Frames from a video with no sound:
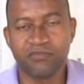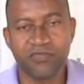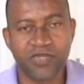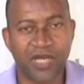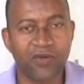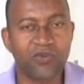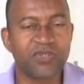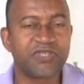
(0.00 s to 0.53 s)

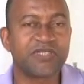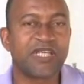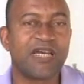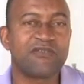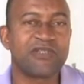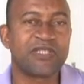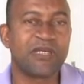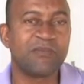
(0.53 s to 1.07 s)
já
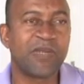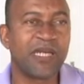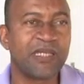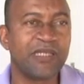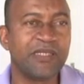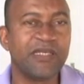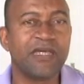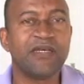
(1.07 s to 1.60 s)
gostava da
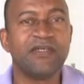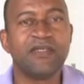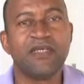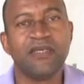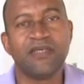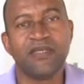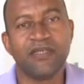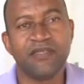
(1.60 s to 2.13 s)
Bahia,
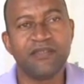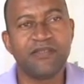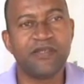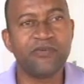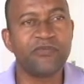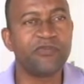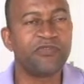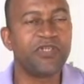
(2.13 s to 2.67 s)

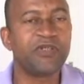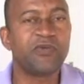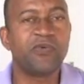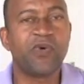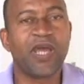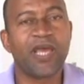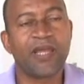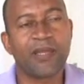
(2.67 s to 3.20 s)
então vim
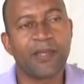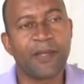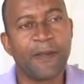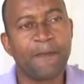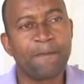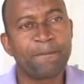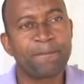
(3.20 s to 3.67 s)
com ela, né?